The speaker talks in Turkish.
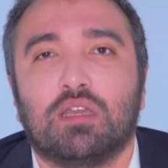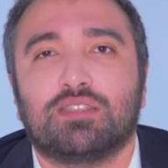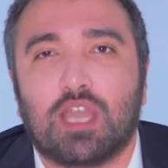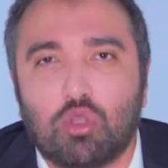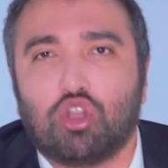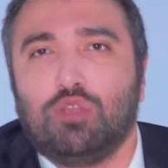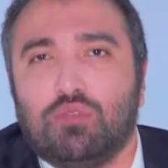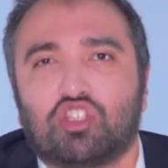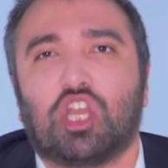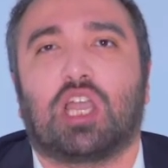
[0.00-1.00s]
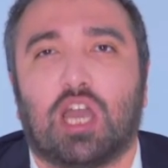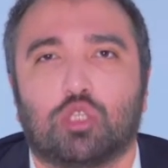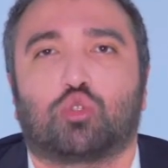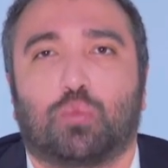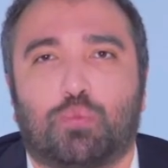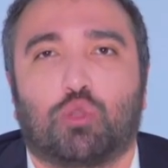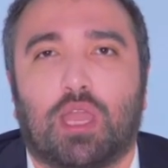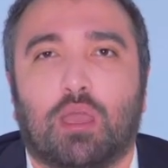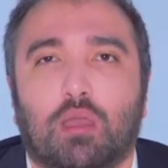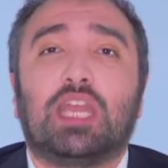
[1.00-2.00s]
Sen gördün mü hiç çakarlı
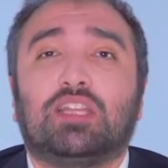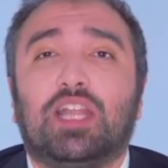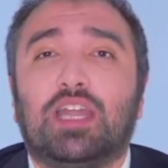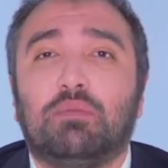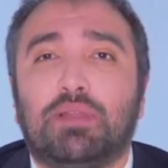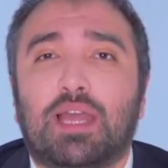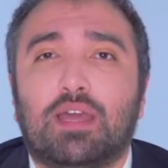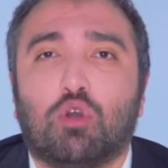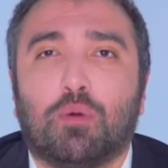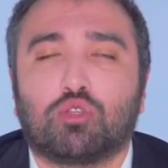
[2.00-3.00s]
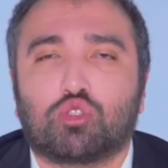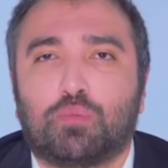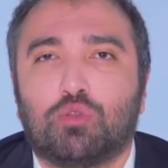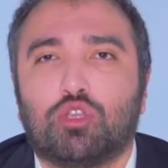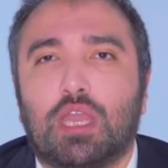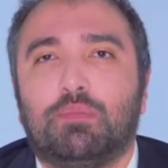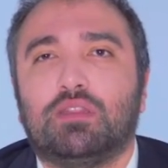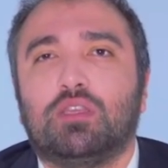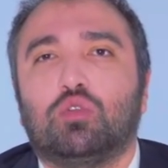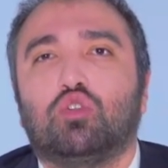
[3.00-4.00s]
süpürge? Kedilerin bile robot süpürgeye
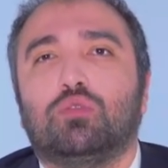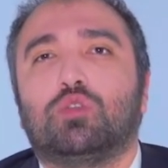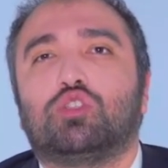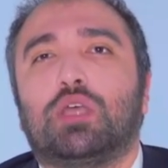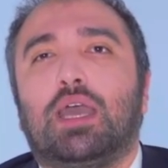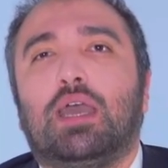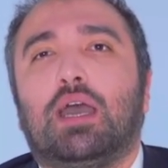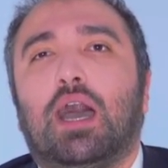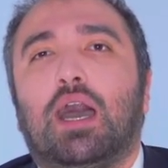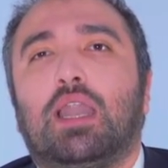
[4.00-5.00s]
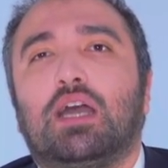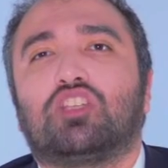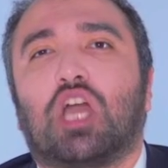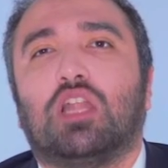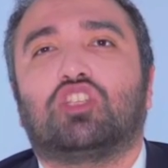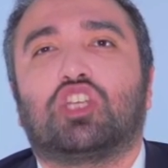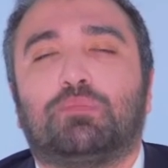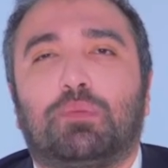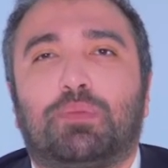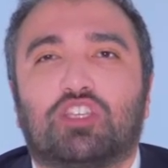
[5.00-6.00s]
bindiği günümüzde hala çalı
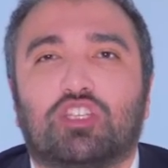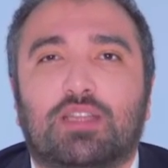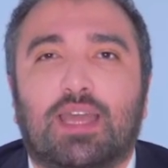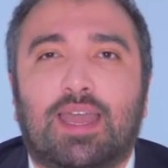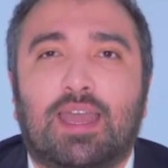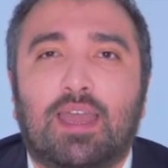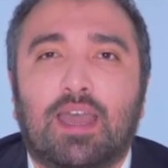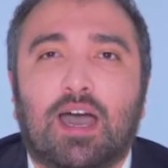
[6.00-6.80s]
çırpı peşinde